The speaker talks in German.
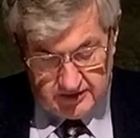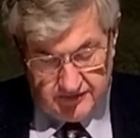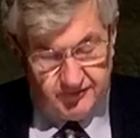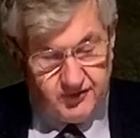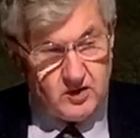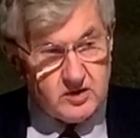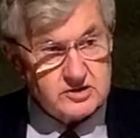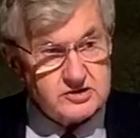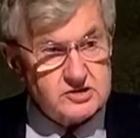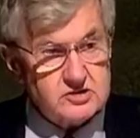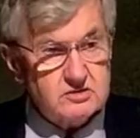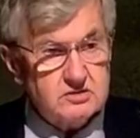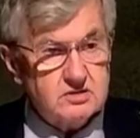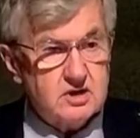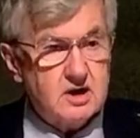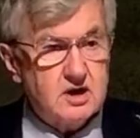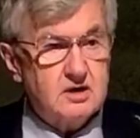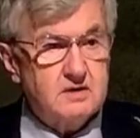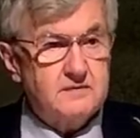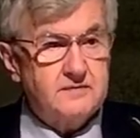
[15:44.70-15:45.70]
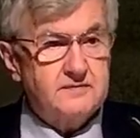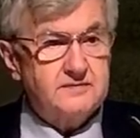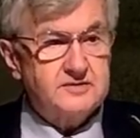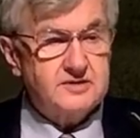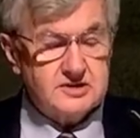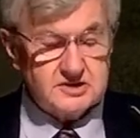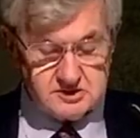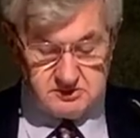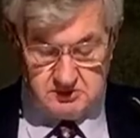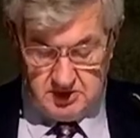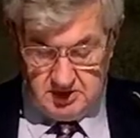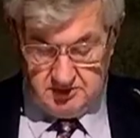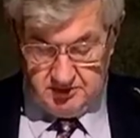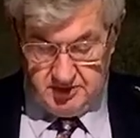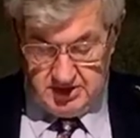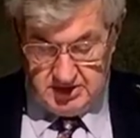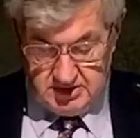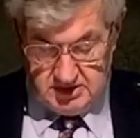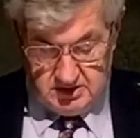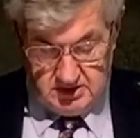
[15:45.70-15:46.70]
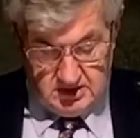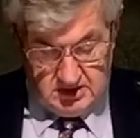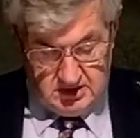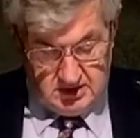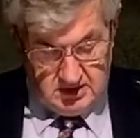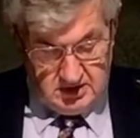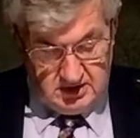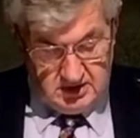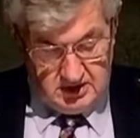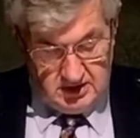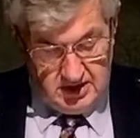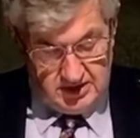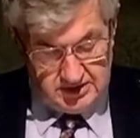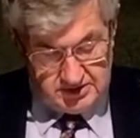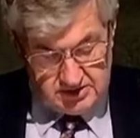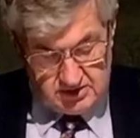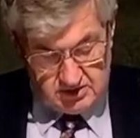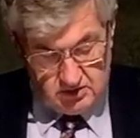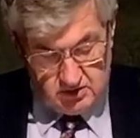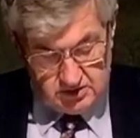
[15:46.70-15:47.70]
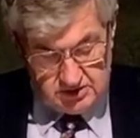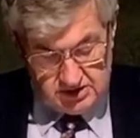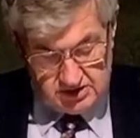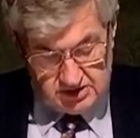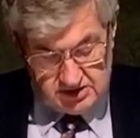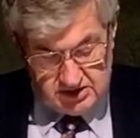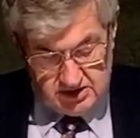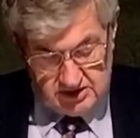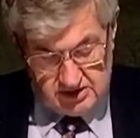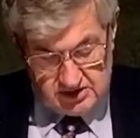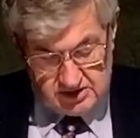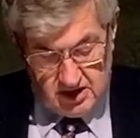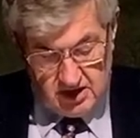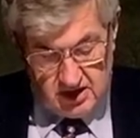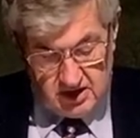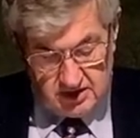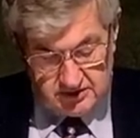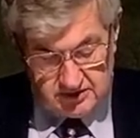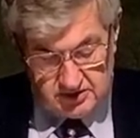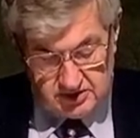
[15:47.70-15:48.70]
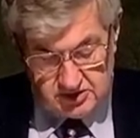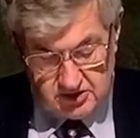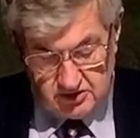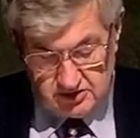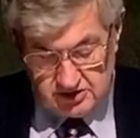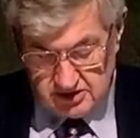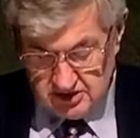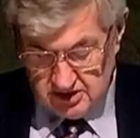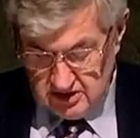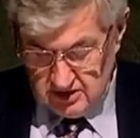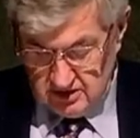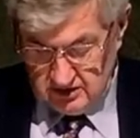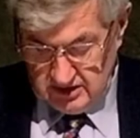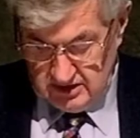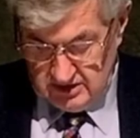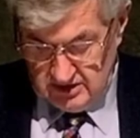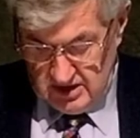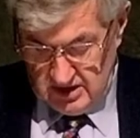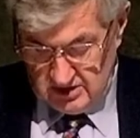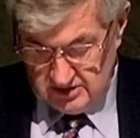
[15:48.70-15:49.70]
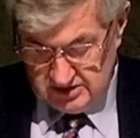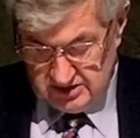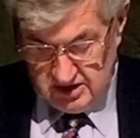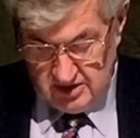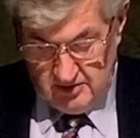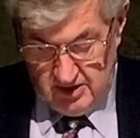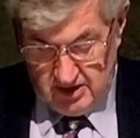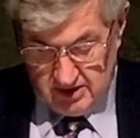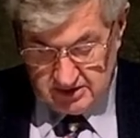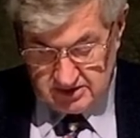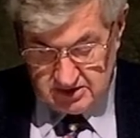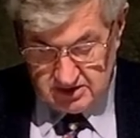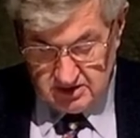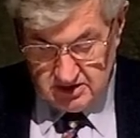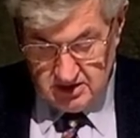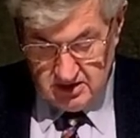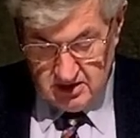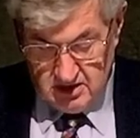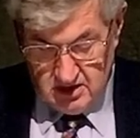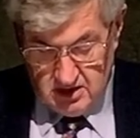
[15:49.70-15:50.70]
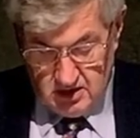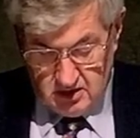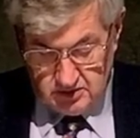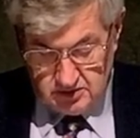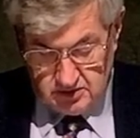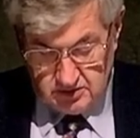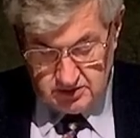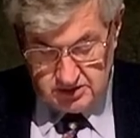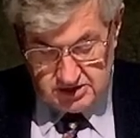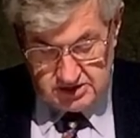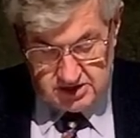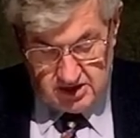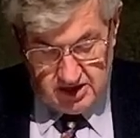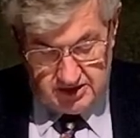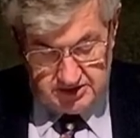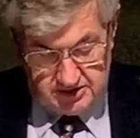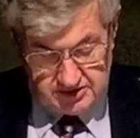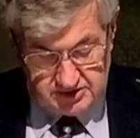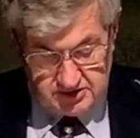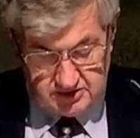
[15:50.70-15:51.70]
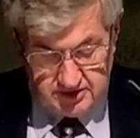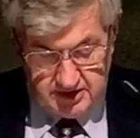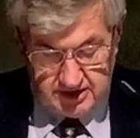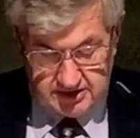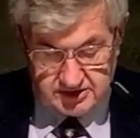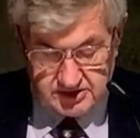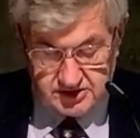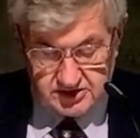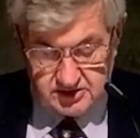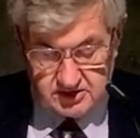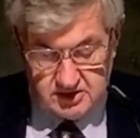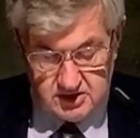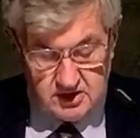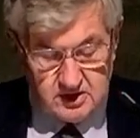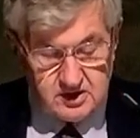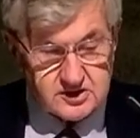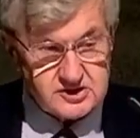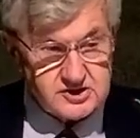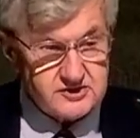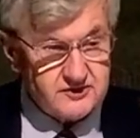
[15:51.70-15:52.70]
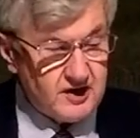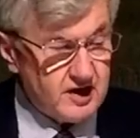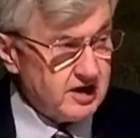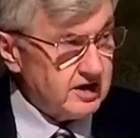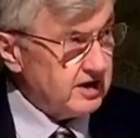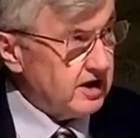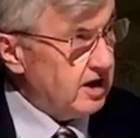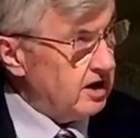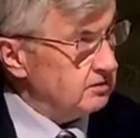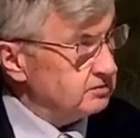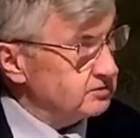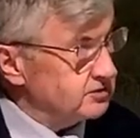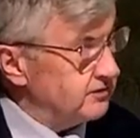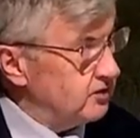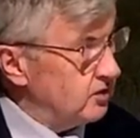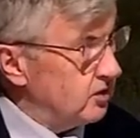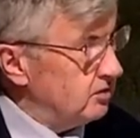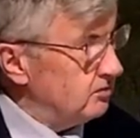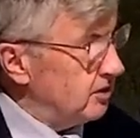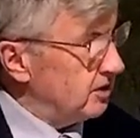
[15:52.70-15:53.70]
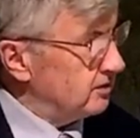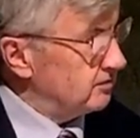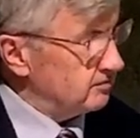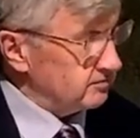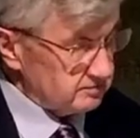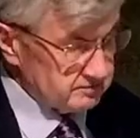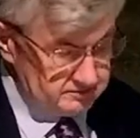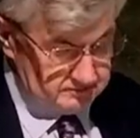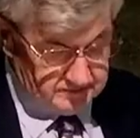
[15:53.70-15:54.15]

Die Forschung auf diesem Gebiet hat unterschiedliche Arten solcher Theorien ausgemacht und unterscheidet zunächst zwei Hauptformen.